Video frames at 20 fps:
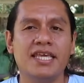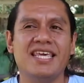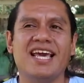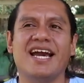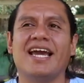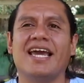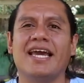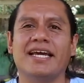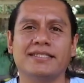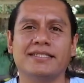
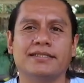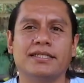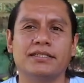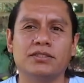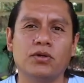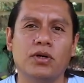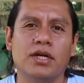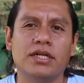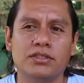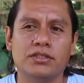ya que
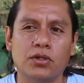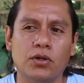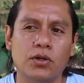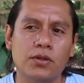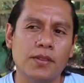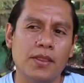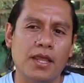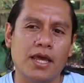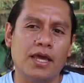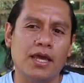estas no les
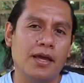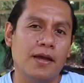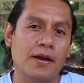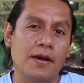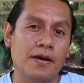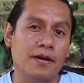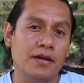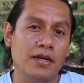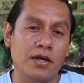son eh,